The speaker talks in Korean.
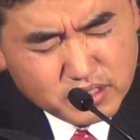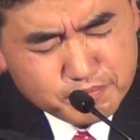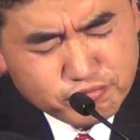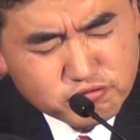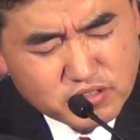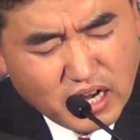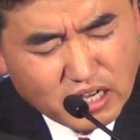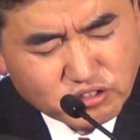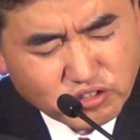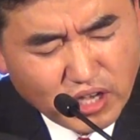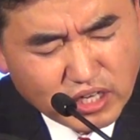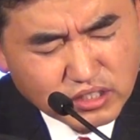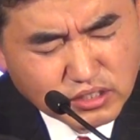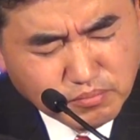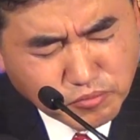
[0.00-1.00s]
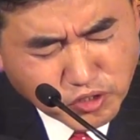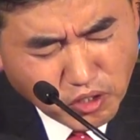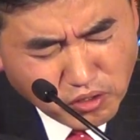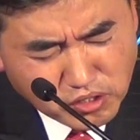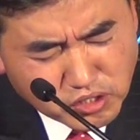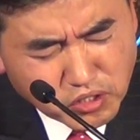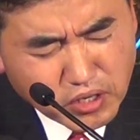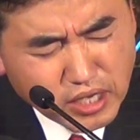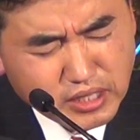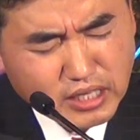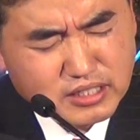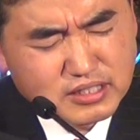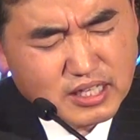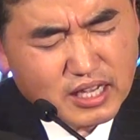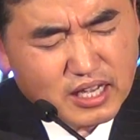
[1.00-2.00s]
풍랑 중에는 음성을 들어야
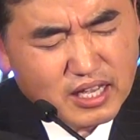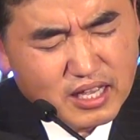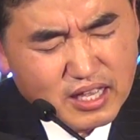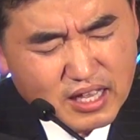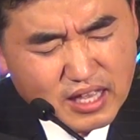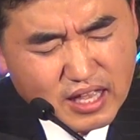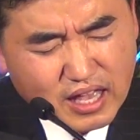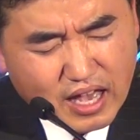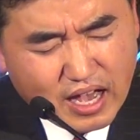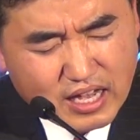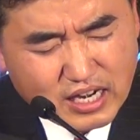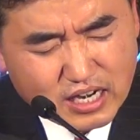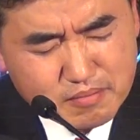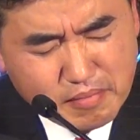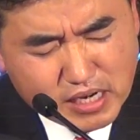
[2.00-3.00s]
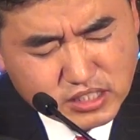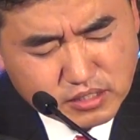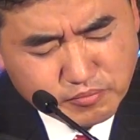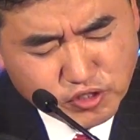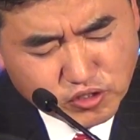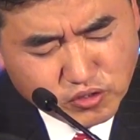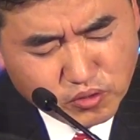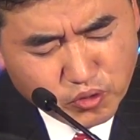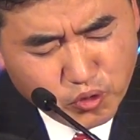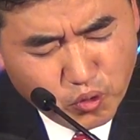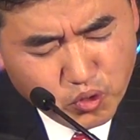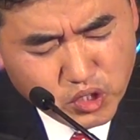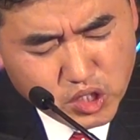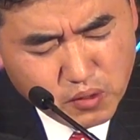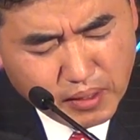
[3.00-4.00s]
되는데 하나님 말씀 듣고
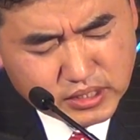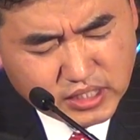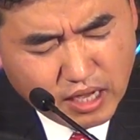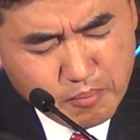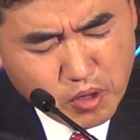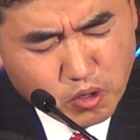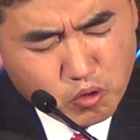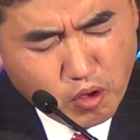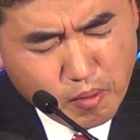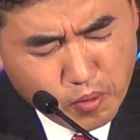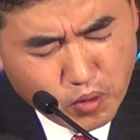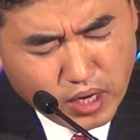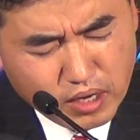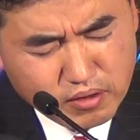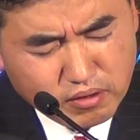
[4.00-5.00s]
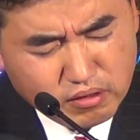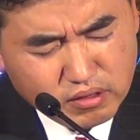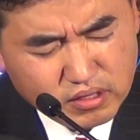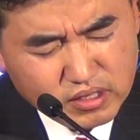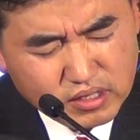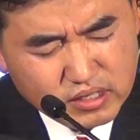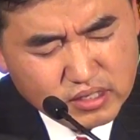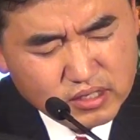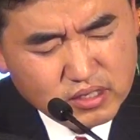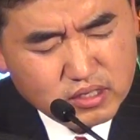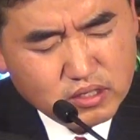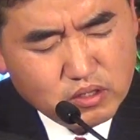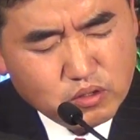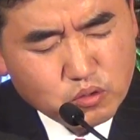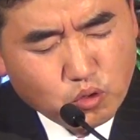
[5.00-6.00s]
용기와 사명을 회복하여
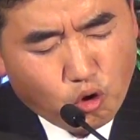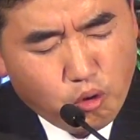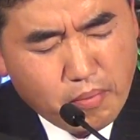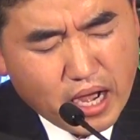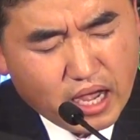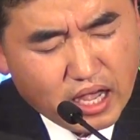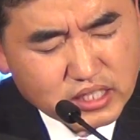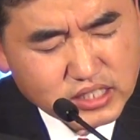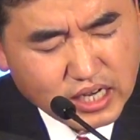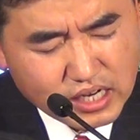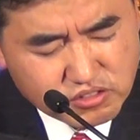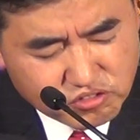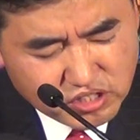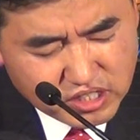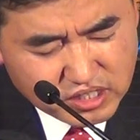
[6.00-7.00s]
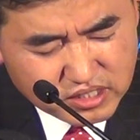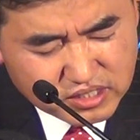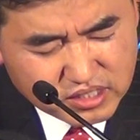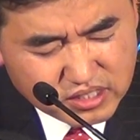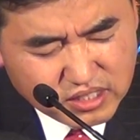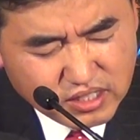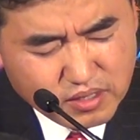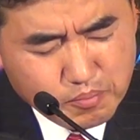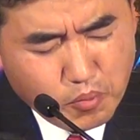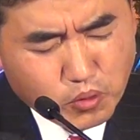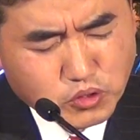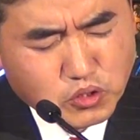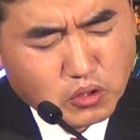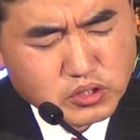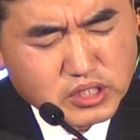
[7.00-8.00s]
로마까지 갈 수 있는
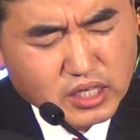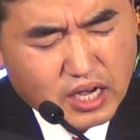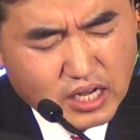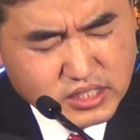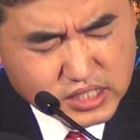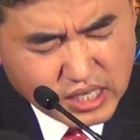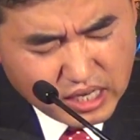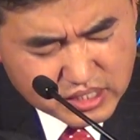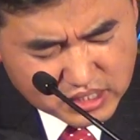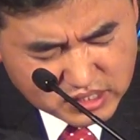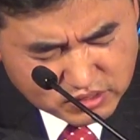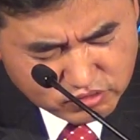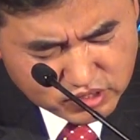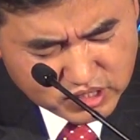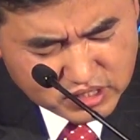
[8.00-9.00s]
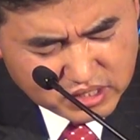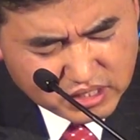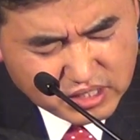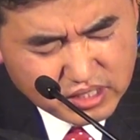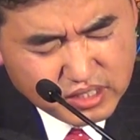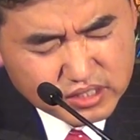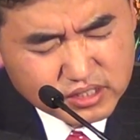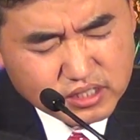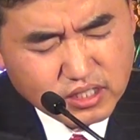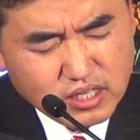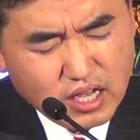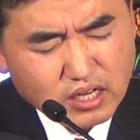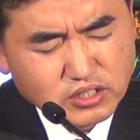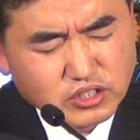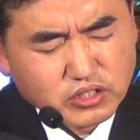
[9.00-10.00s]
목적지까지 갈수 있는
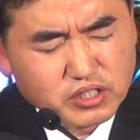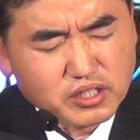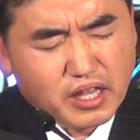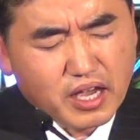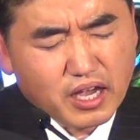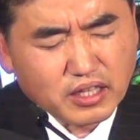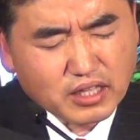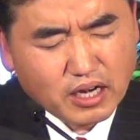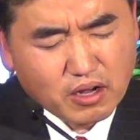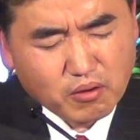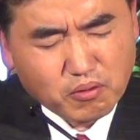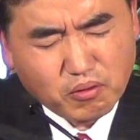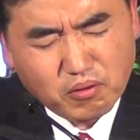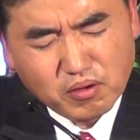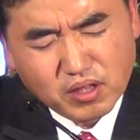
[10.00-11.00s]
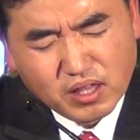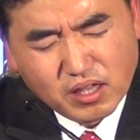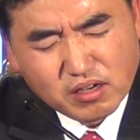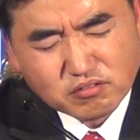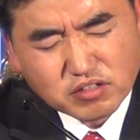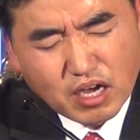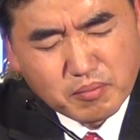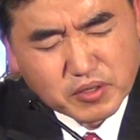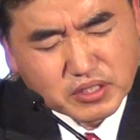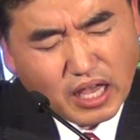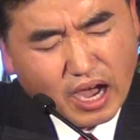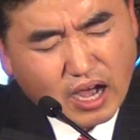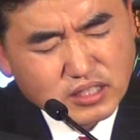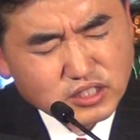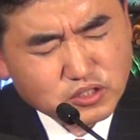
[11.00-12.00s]
승리하는 죄들 되게 해달라고 우리 한번
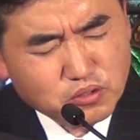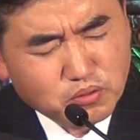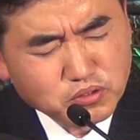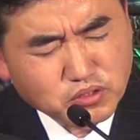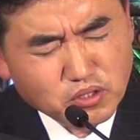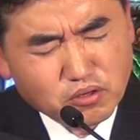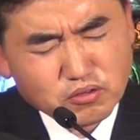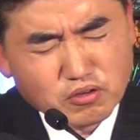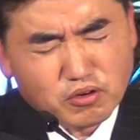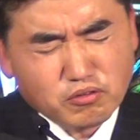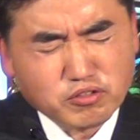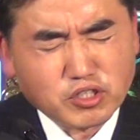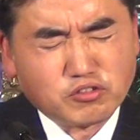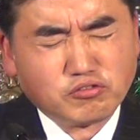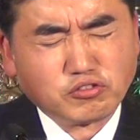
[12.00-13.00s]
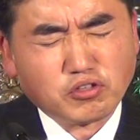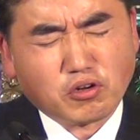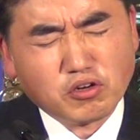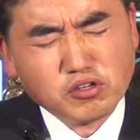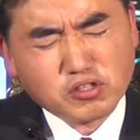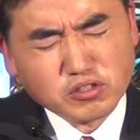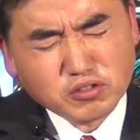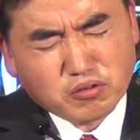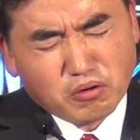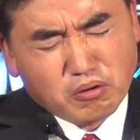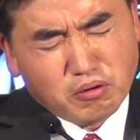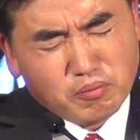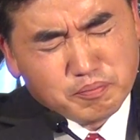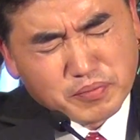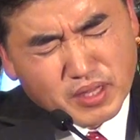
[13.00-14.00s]
다 같이 통성으로 우리 두 손을
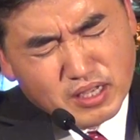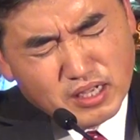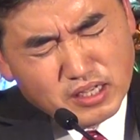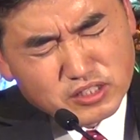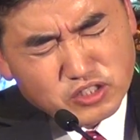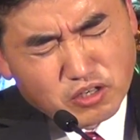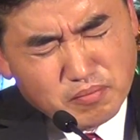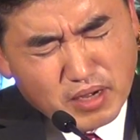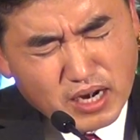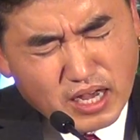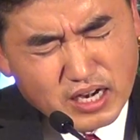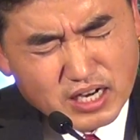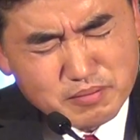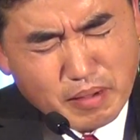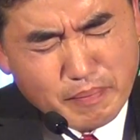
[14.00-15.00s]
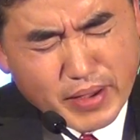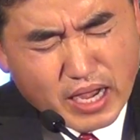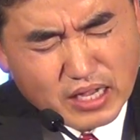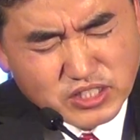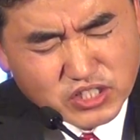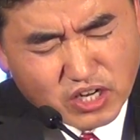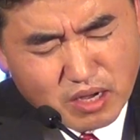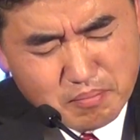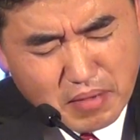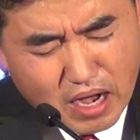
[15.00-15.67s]
들고 정말 하나님 앞에 간절한